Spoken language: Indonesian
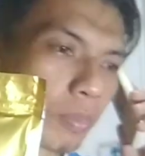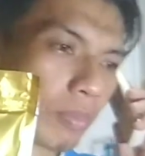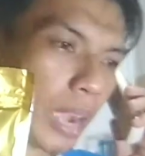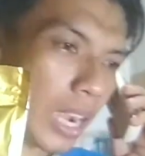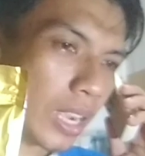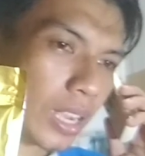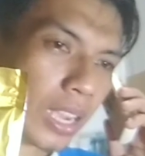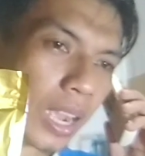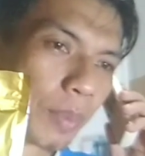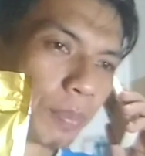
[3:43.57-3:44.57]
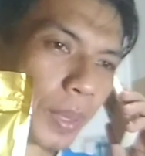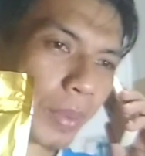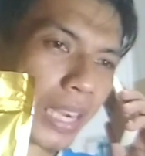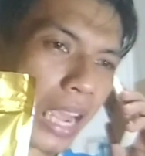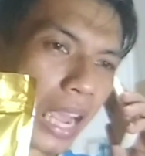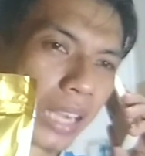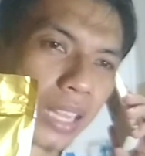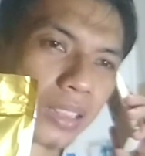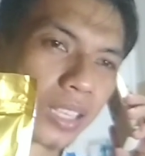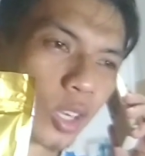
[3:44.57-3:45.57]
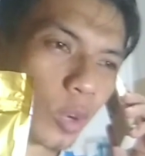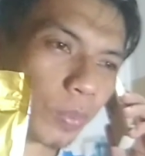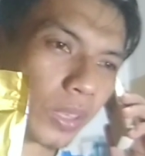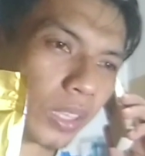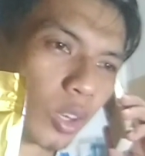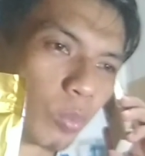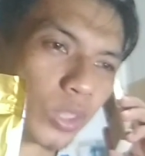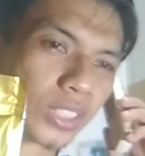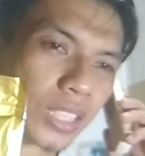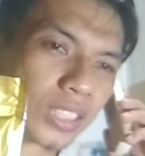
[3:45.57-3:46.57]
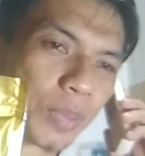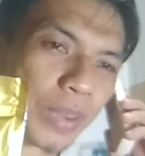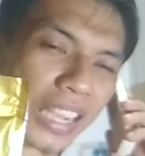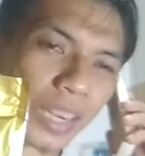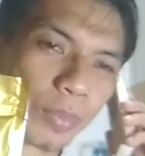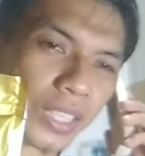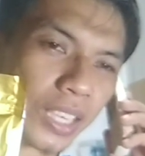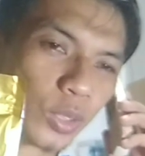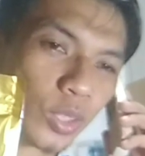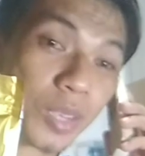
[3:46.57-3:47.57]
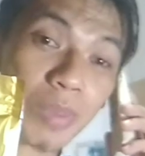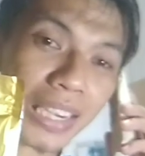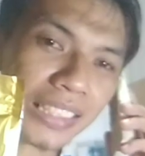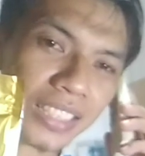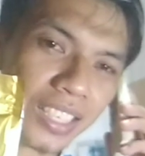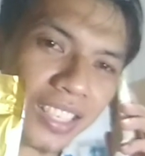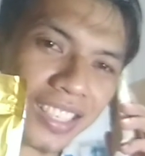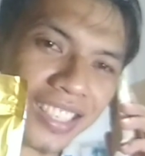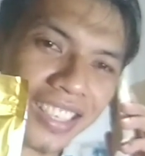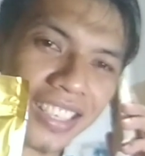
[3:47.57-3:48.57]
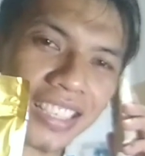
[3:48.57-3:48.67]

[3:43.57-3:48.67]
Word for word: Bang, perbedaan antar kopi robusta sama arabica itu gimana sih?